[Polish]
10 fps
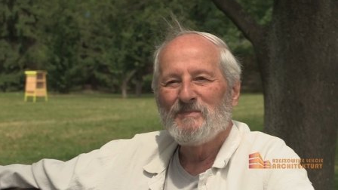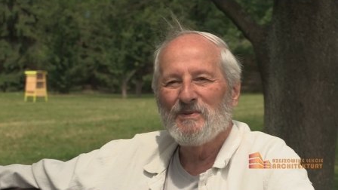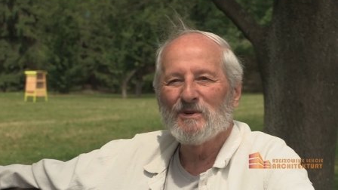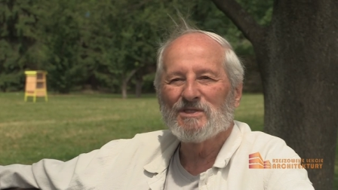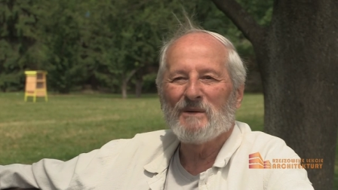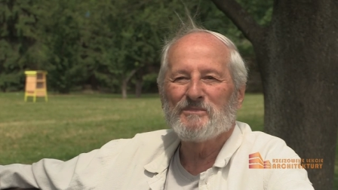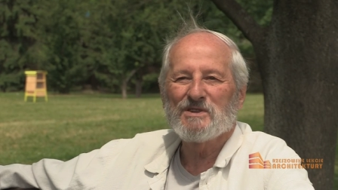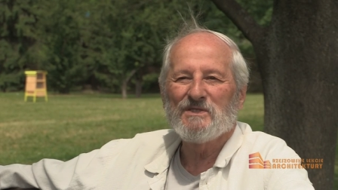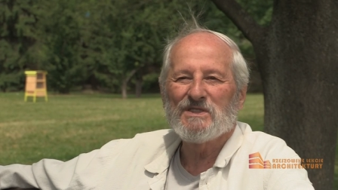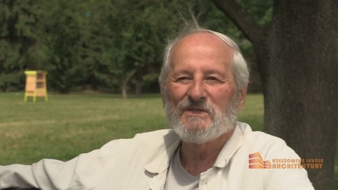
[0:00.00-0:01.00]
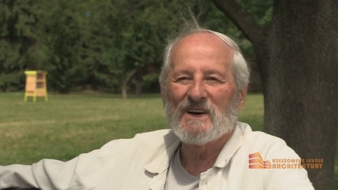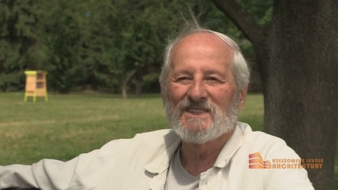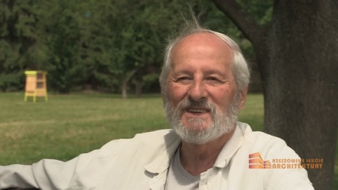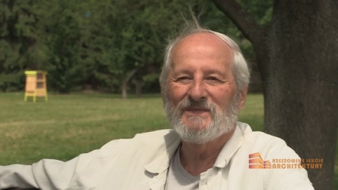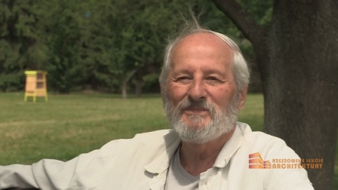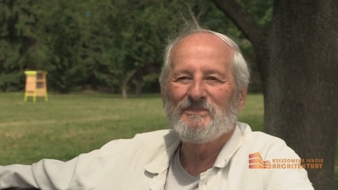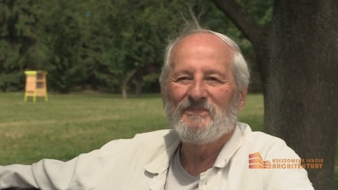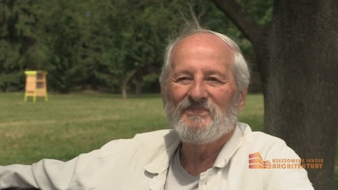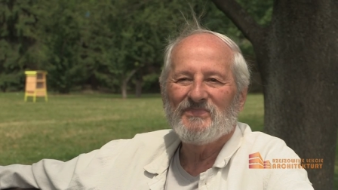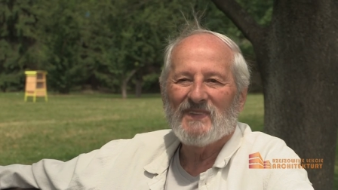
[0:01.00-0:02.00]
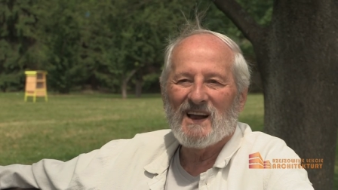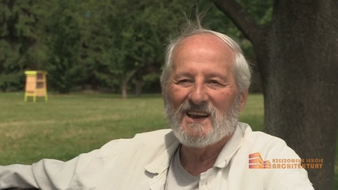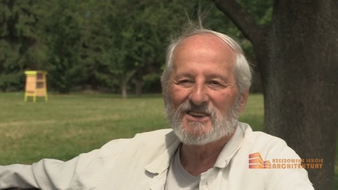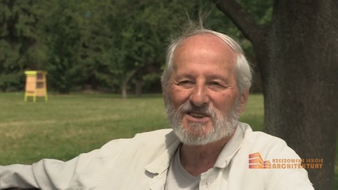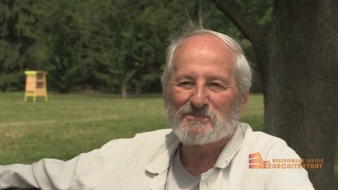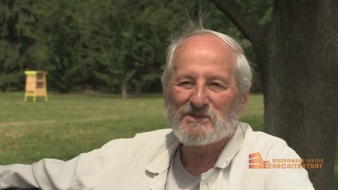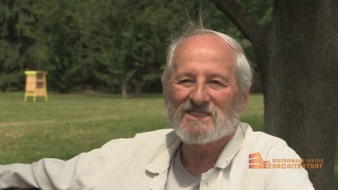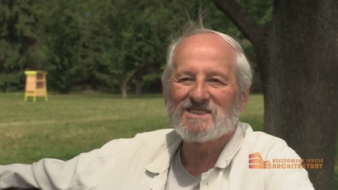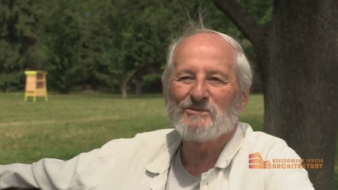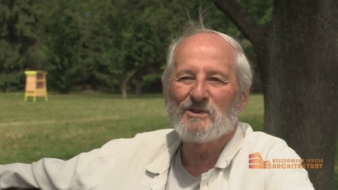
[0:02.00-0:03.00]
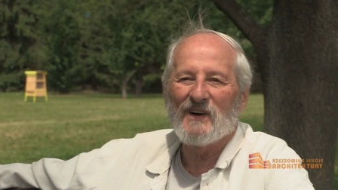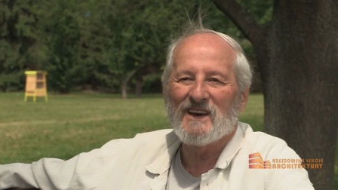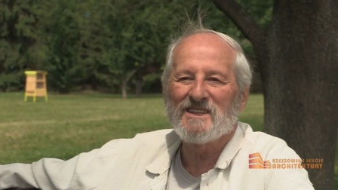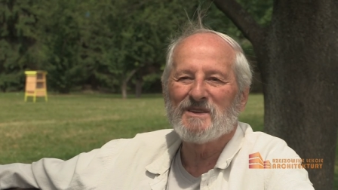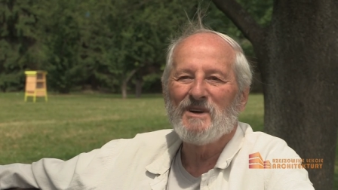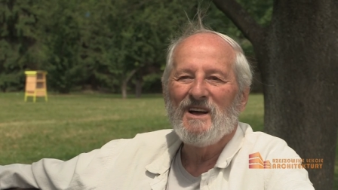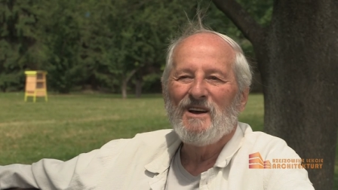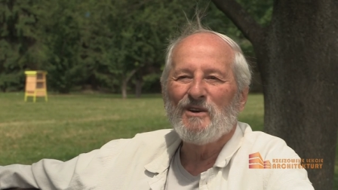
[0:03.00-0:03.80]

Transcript: Było tam przewidywane, ale jeszcze przed uchwaleniem,